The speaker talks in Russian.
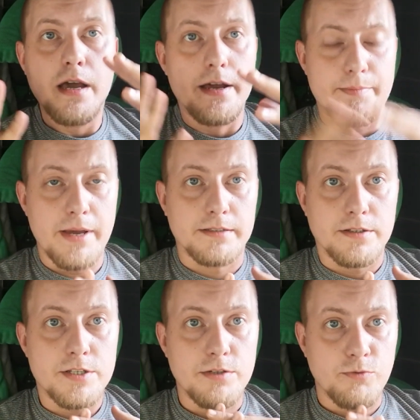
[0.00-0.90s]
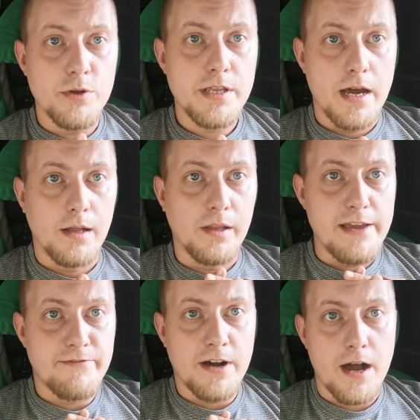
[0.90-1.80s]
Ребят, сегодня
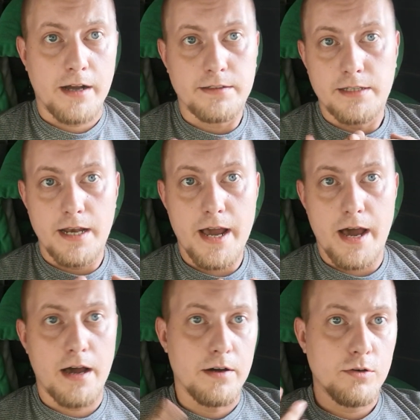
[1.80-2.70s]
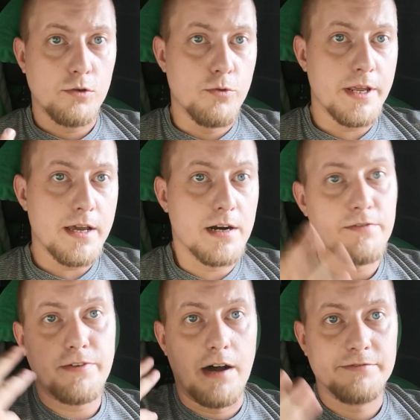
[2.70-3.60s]
лайфхак для
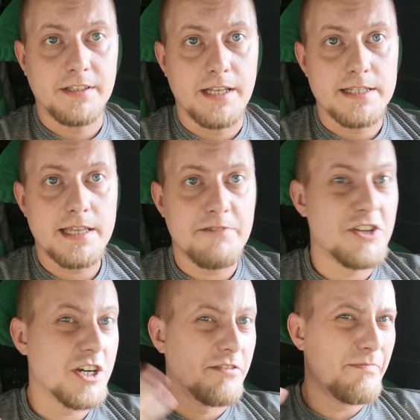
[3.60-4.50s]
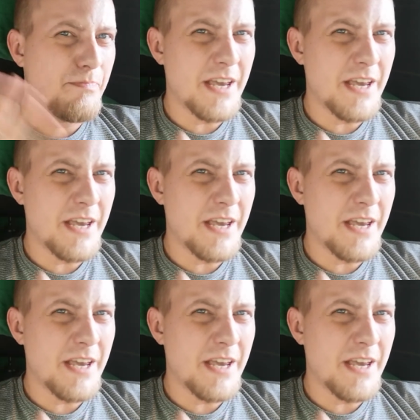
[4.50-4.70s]
курьеров, автодоставщиков,